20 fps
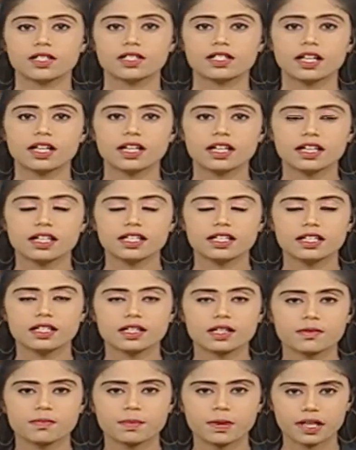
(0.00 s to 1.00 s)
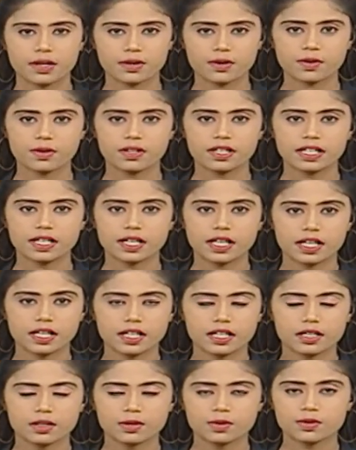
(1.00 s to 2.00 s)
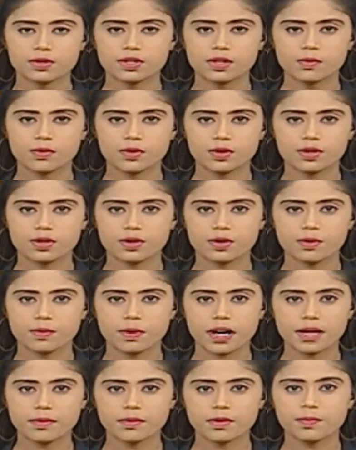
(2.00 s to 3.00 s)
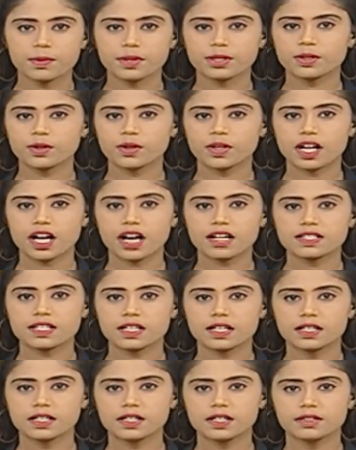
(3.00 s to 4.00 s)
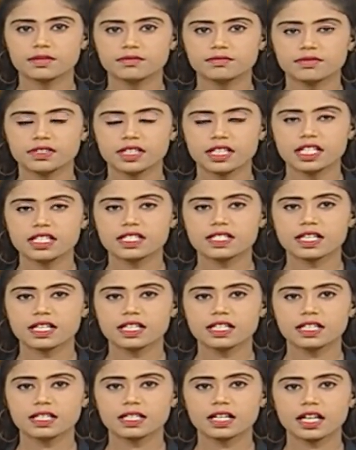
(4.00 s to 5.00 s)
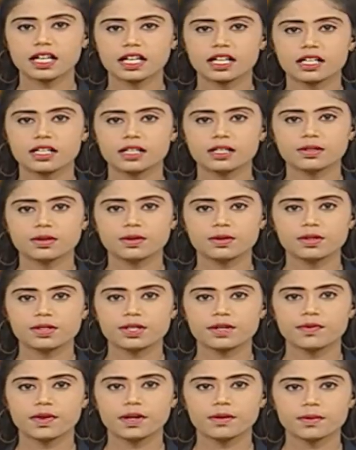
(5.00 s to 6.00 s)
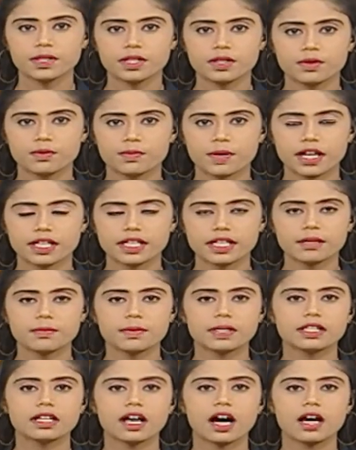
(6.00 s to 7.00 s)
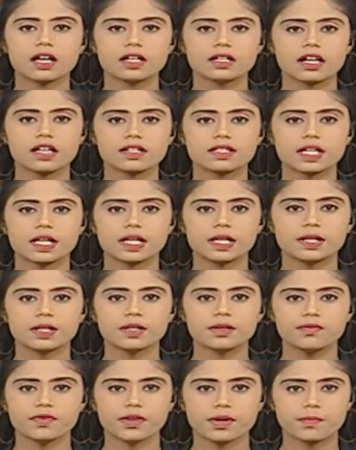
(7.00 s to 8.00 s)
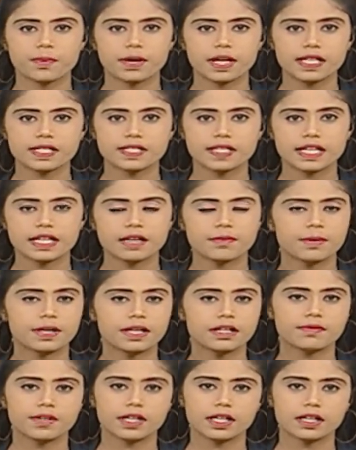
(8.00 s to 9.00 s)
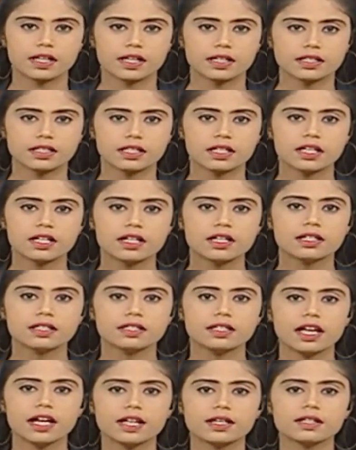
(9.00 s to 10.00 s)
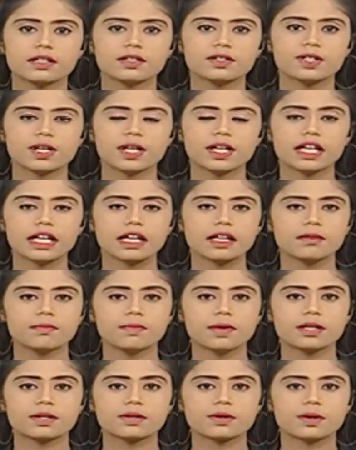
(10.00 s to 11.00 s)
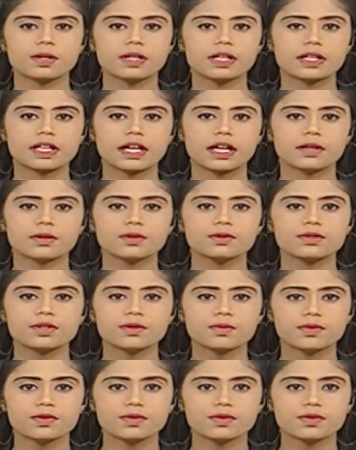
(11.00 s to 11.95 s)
சென்னையில் இன்று பெட்ரோல் லிட்டருக்கு நூற்று மூன்று ரூபாய் முப்பத்தோரு காசுகளுக்கும் டீசல் லிட்டருக்கு தொன்னூற்று ஒன்பது ரூபாய் இருபத்தி ஆறு காசுகளுக்கும் விற்பனை செய்யப்பட்டு வருகிறது நேற்று சென்னையில் பெட்ரோல் லிட்டர் நூற்று